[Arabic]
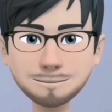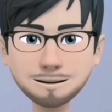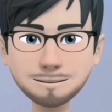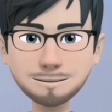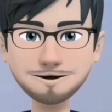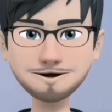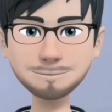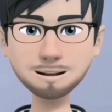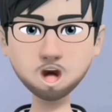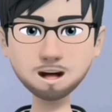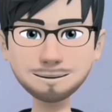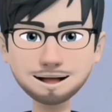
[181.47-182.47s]
مل
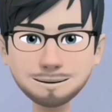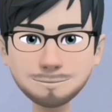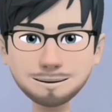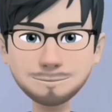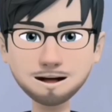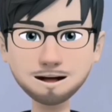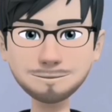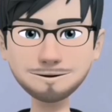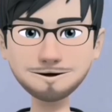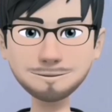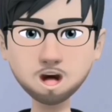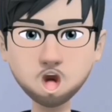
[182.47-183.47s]
يعني كل واحد
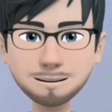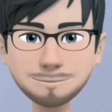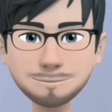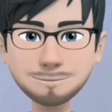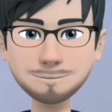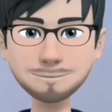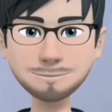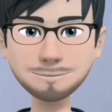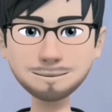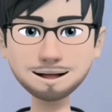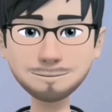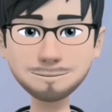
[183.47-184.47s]
مل أو كل واحد
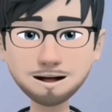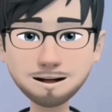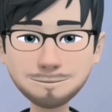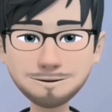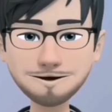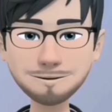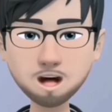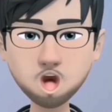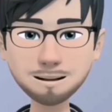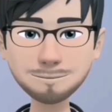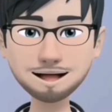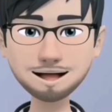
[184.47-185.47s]
سيسي يحتوي
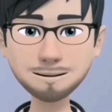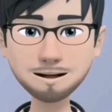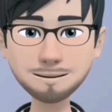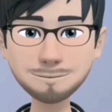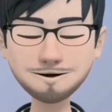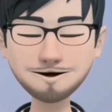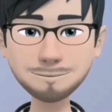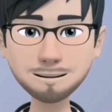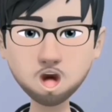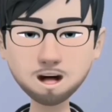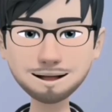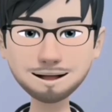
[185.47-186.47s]
على 4 ملغرام
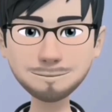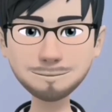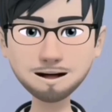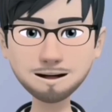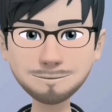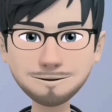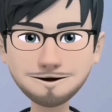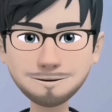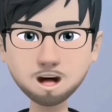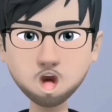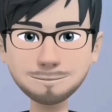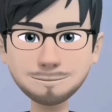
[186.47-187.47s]
من غرام ايسين
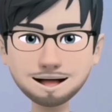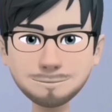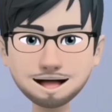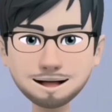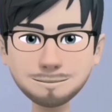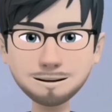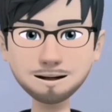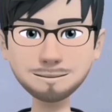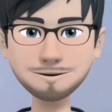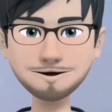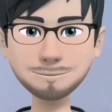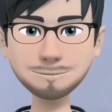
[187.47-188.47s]
بما أن
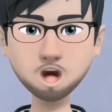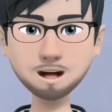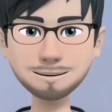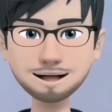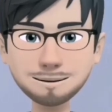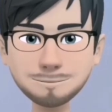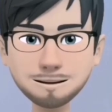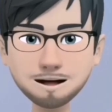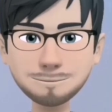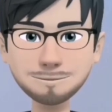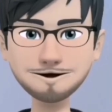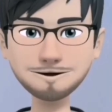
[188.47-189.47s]
المطلوب 16
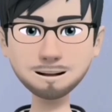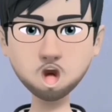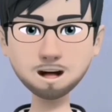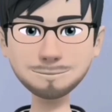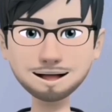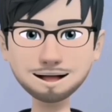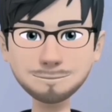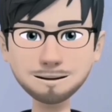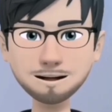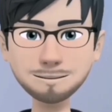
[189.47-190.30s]
ملغرام إذا